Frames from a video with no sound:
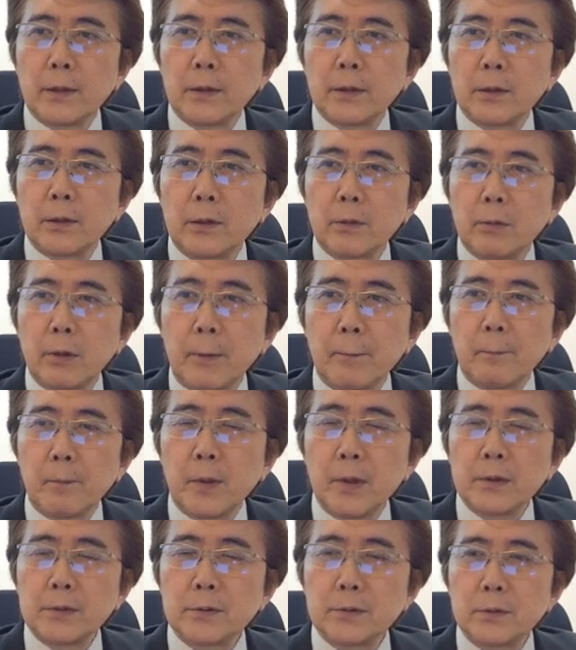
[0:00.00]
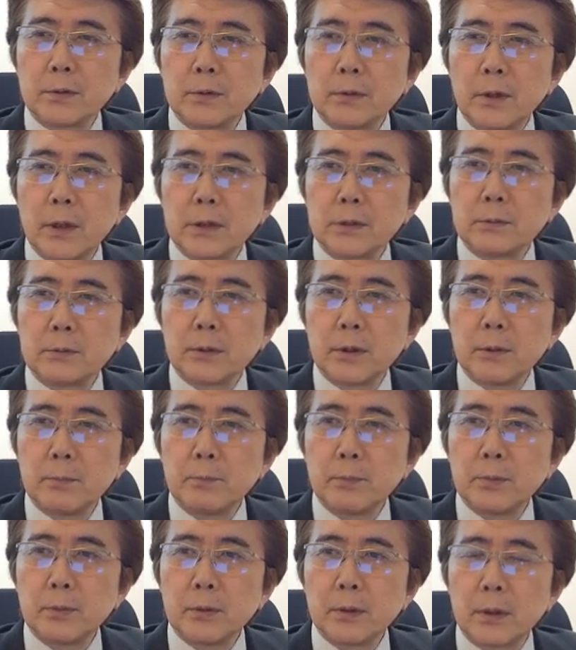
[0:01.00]
で例えば瞑想を始め
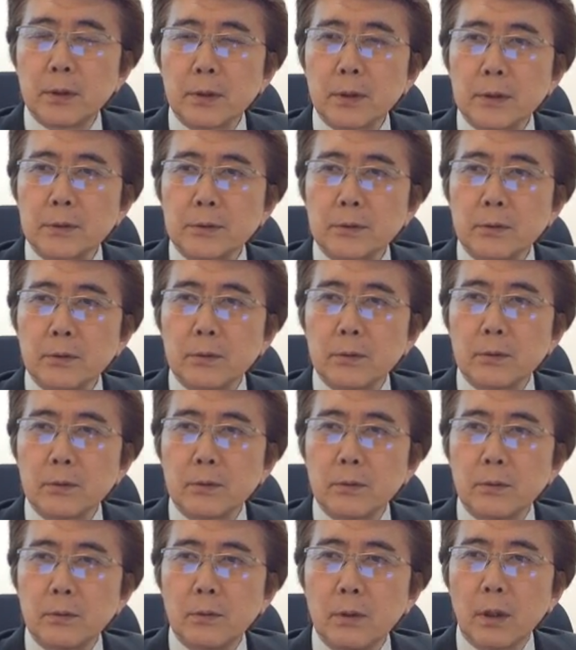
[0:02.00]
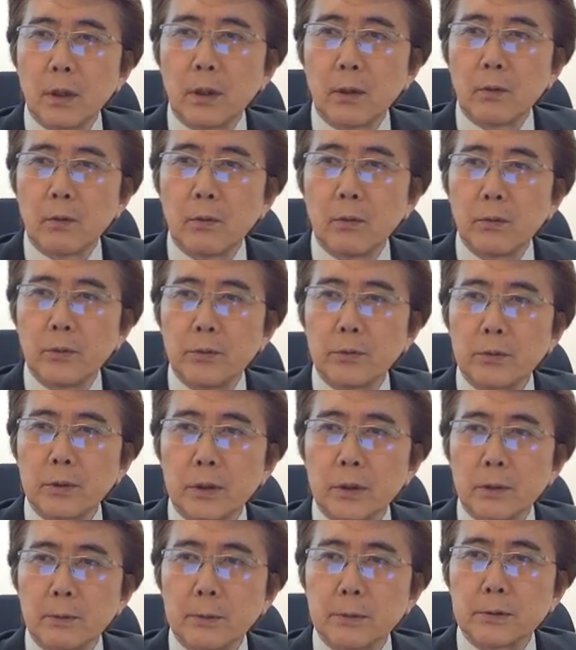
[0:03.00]
て1分間出すと脳波がこういうふ
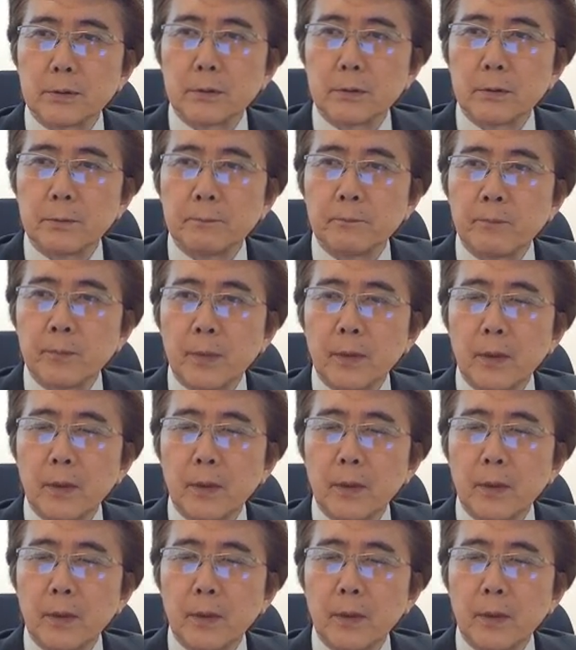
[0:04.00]
うになってますよと。